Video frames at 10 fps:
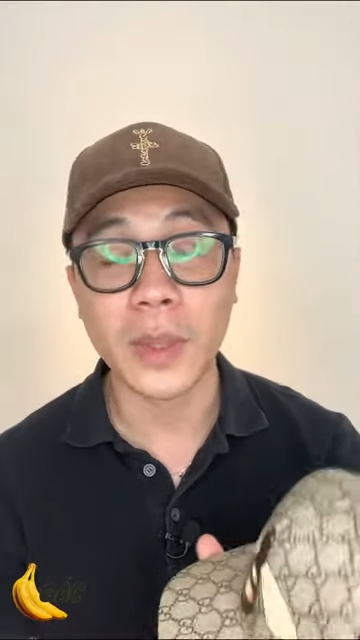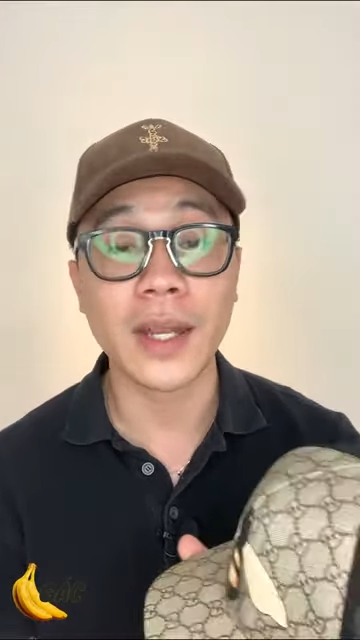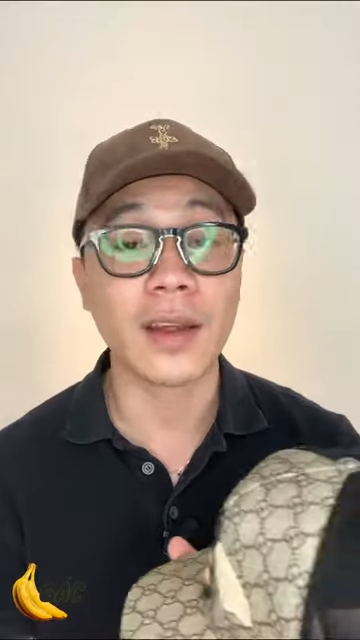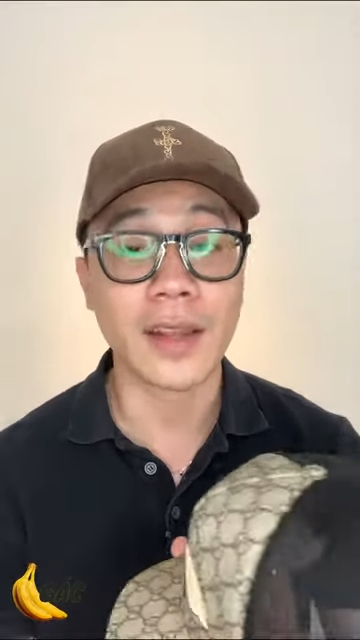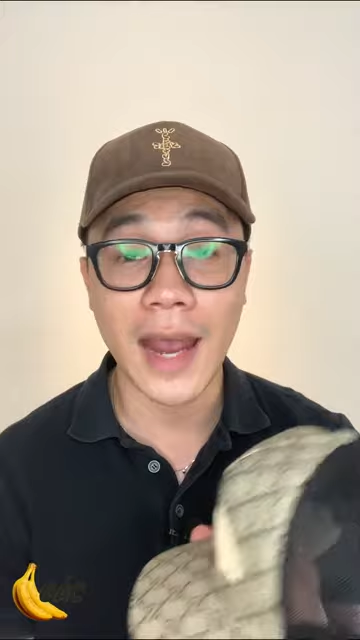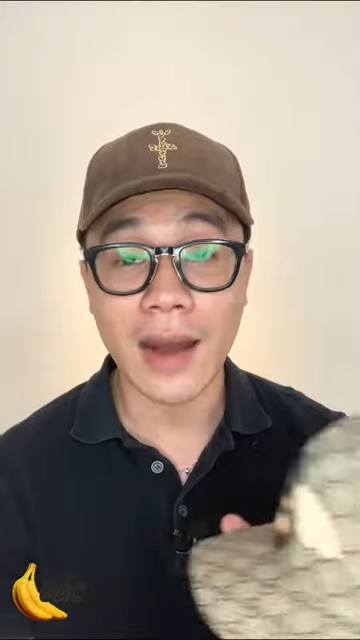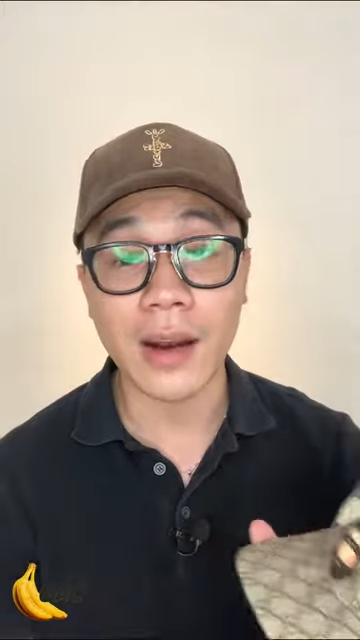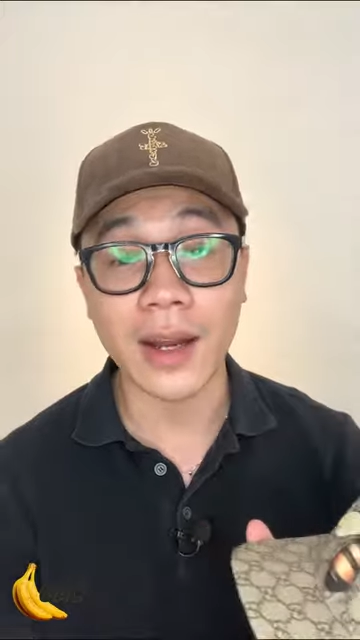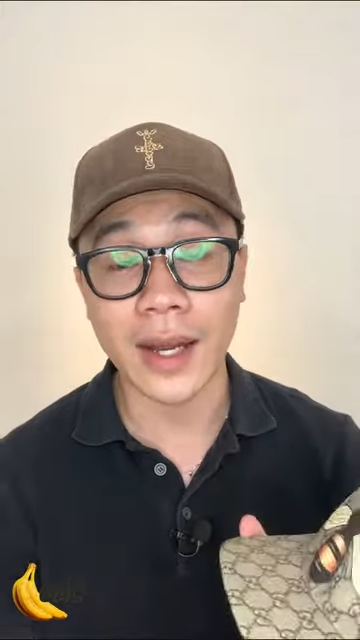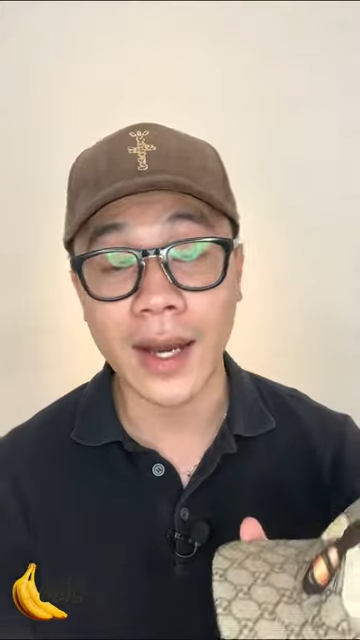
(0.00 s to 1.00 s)
Bây giờ là giá
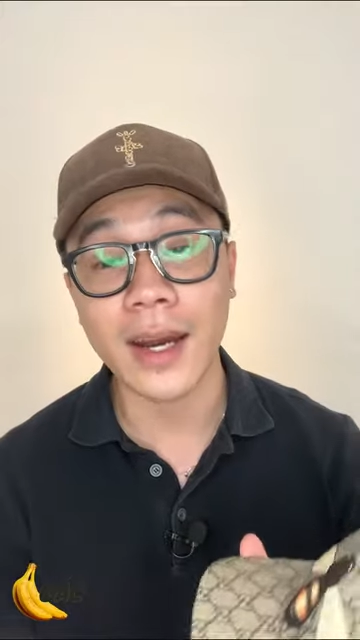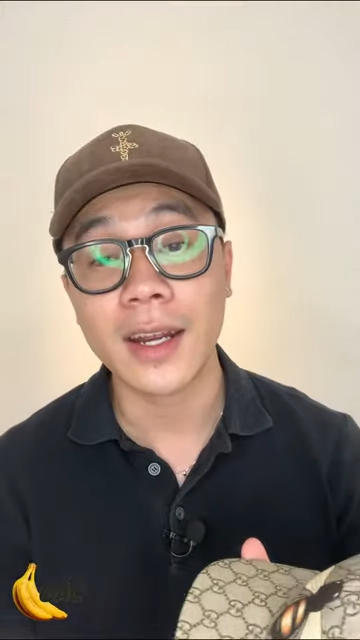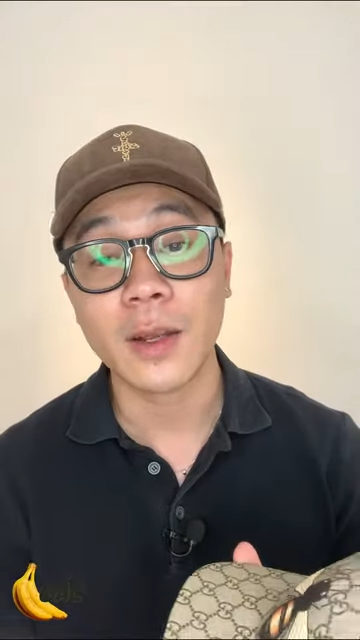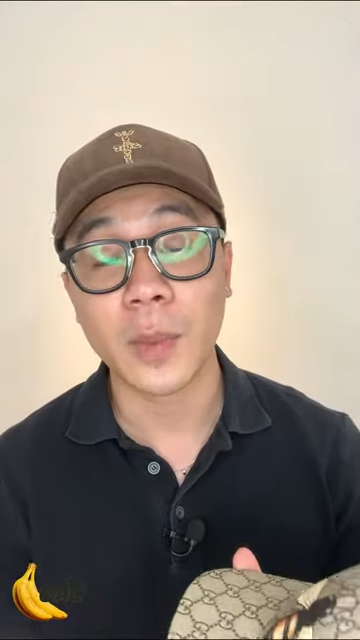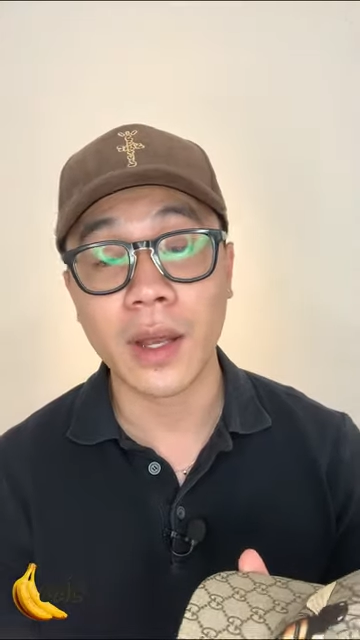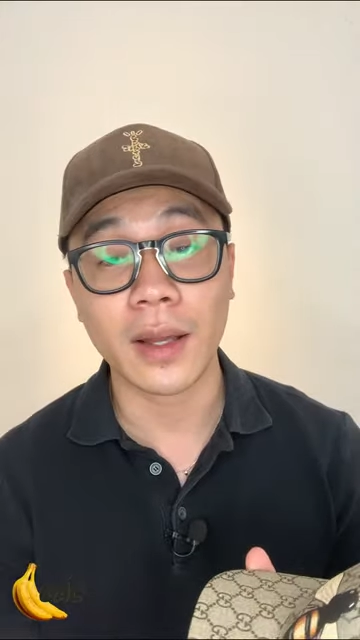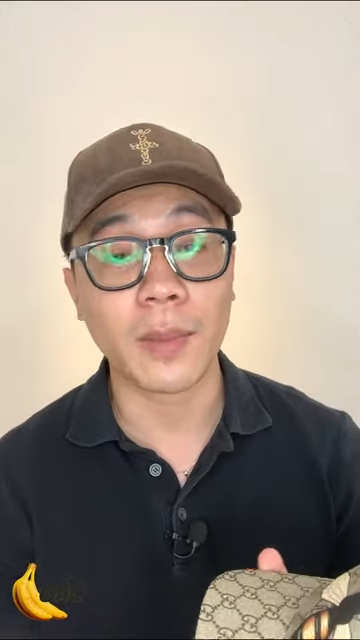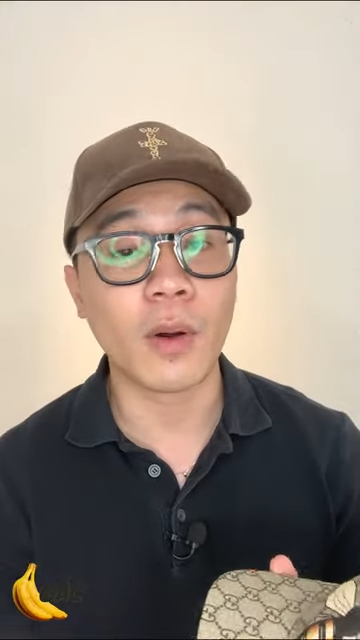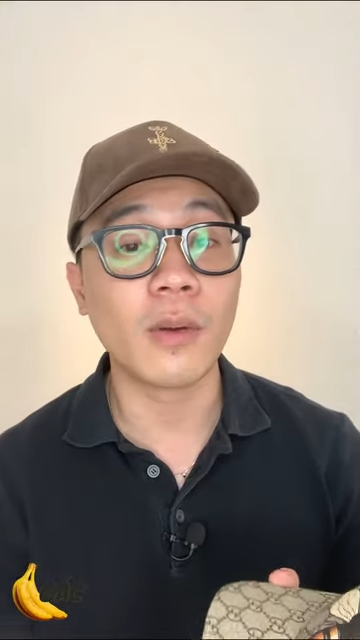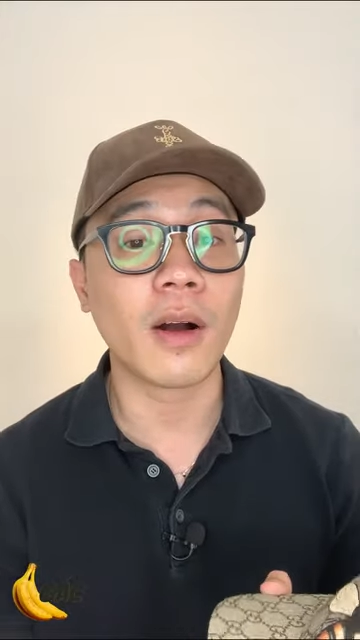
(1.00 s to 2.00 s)
rất là rẻ, bây giờ tầm
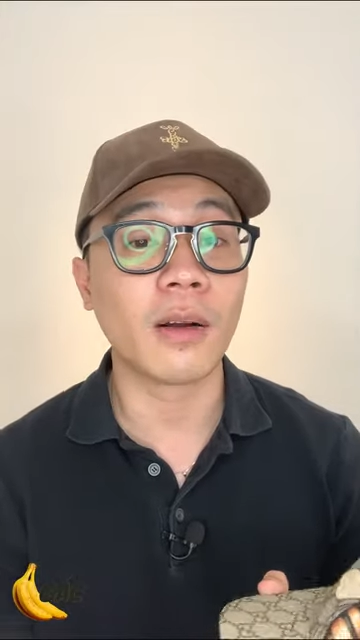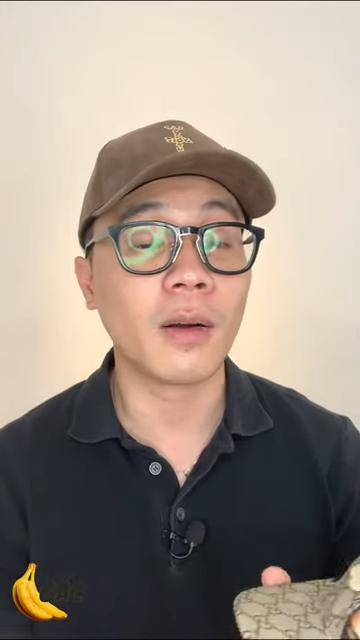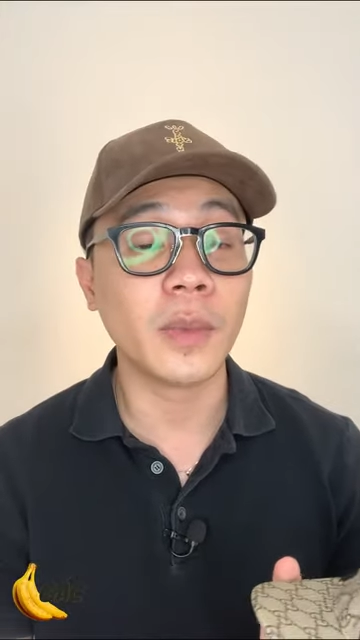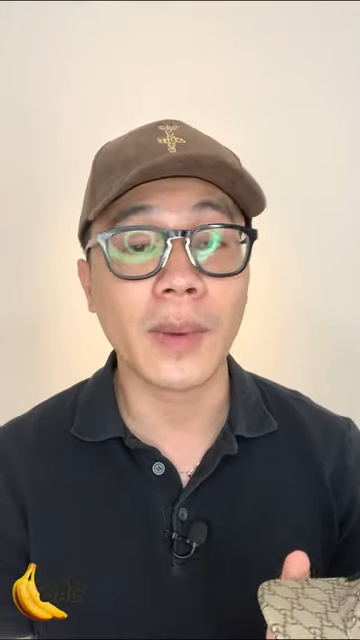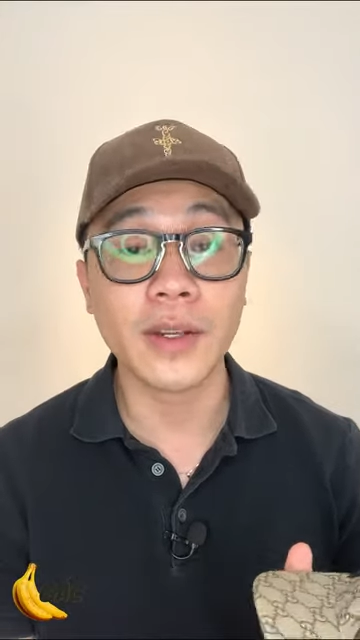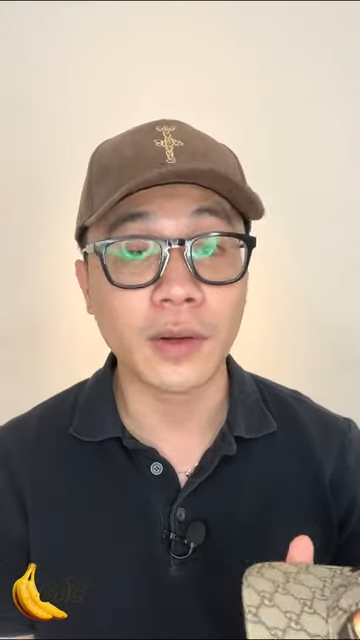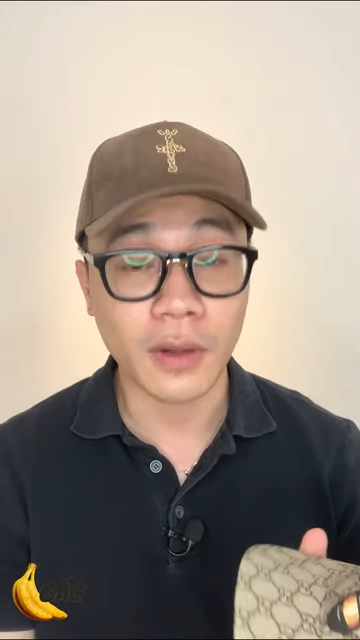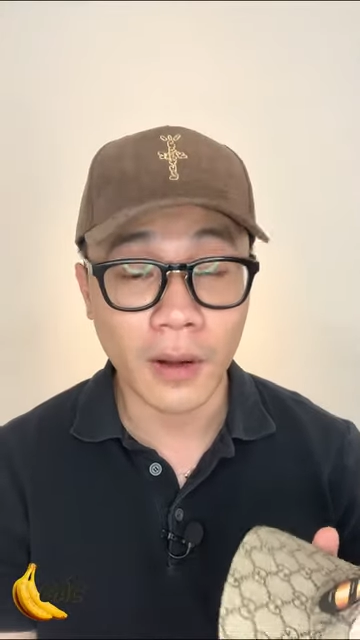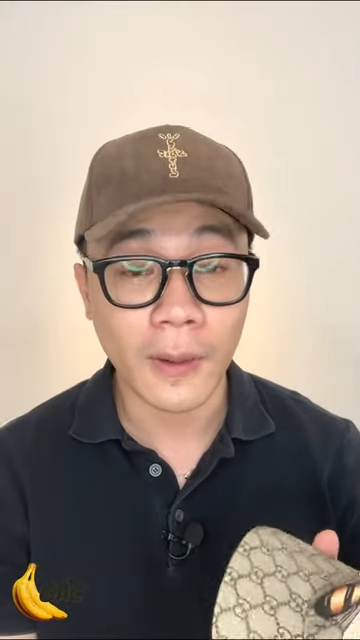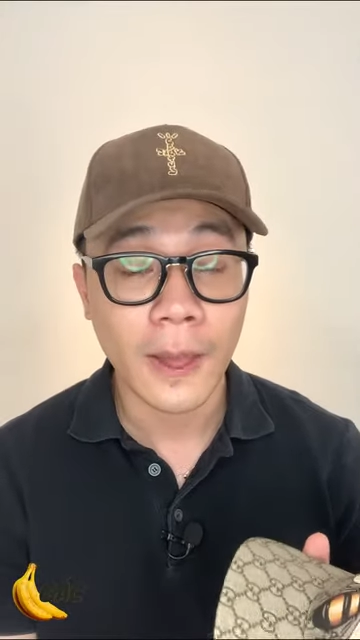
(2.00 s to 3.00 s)
còn còn có mười mấy triệu thôi.